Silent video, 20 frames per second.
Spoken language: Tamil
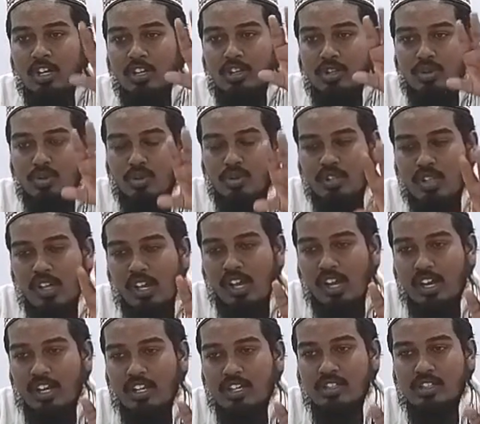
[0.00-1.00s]
ரசூல் சல்லா
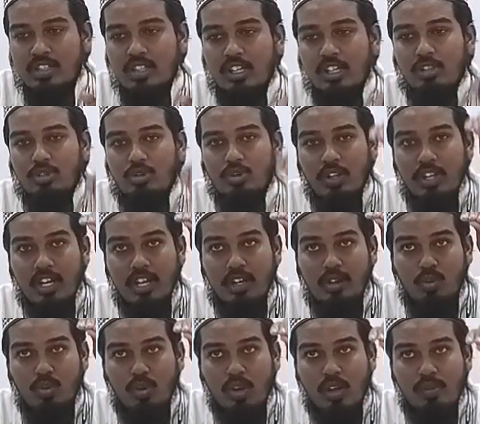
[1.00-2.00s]
அலைய செல்லத்துடைய
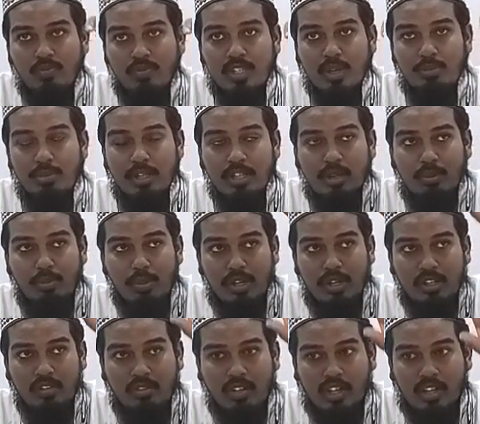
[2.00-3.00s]
குணம்
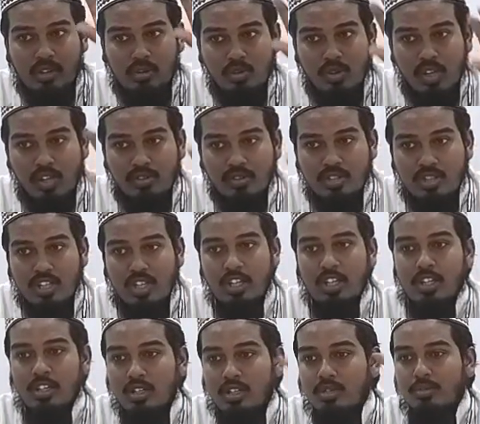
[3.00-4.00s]
சம்பந்தப்பட்டு வரக்கூடிய
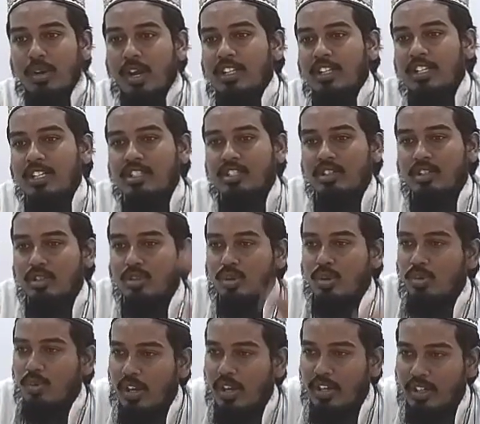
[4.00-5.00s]
விஷயங்களுக்கும் ஹதீஸ் என்று
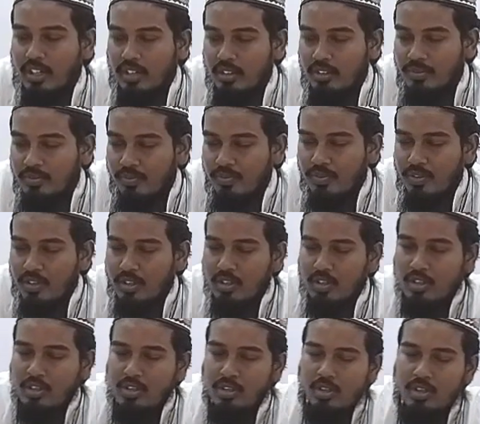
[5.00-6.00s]
சொல்வார்கள்
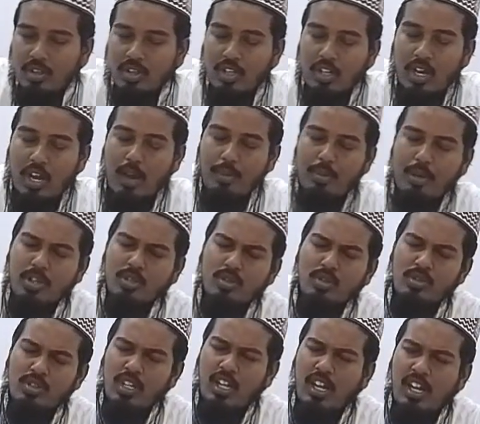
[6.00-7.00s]
அப்போ
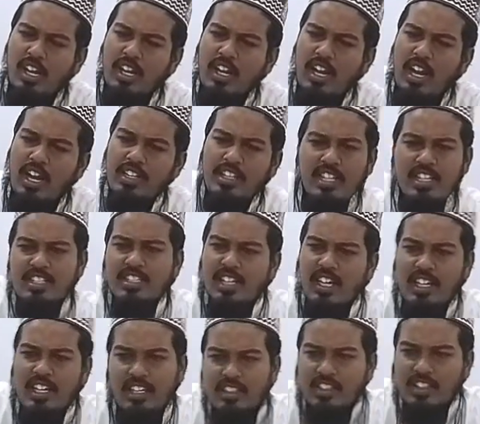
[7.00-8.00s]
ரசூல் சல்லா
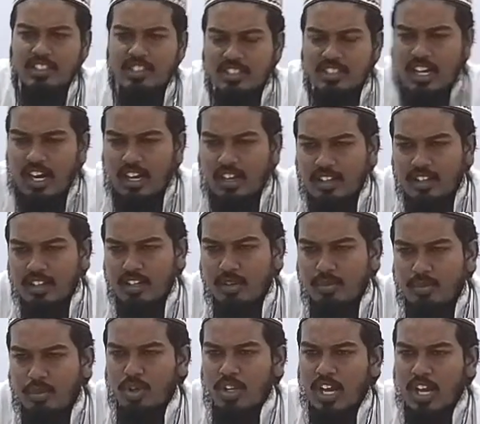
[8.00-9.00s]
ஹதீஸ்னா என்னன்னு தெரிஞ்சுட்டா
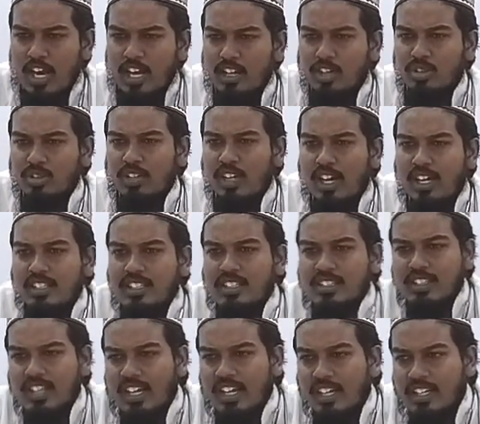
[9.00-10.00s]
ஒரு யாரோ ஒருத்தர்
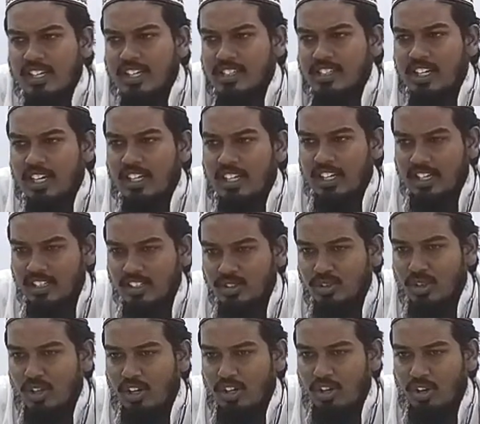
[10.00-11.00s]
அதிசுனா என்னன்னு கேட்டால் என்ன
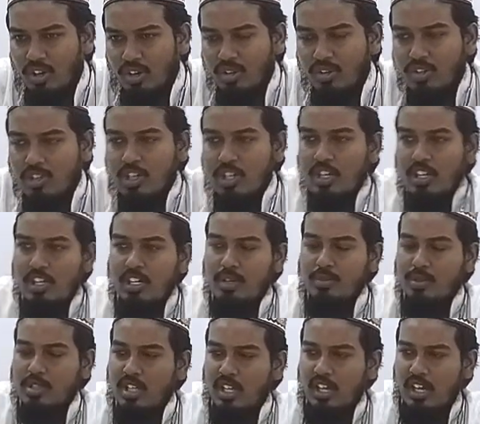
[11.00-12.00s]
சொல்லணும்
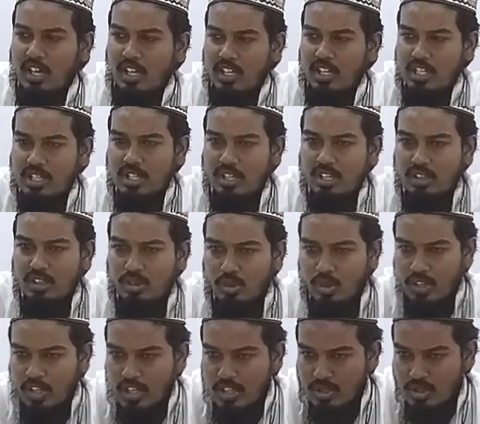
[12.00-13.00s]
நபிசல்லா
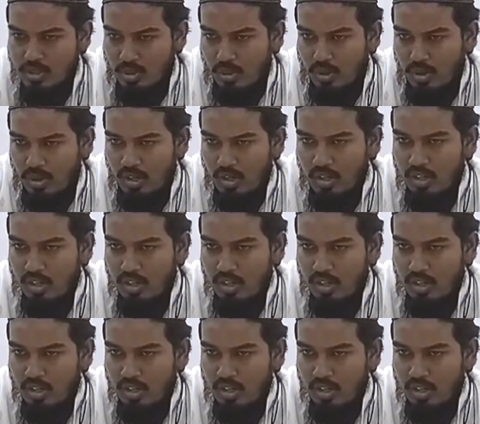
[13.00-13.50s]
செல்லத்துடைய சொல்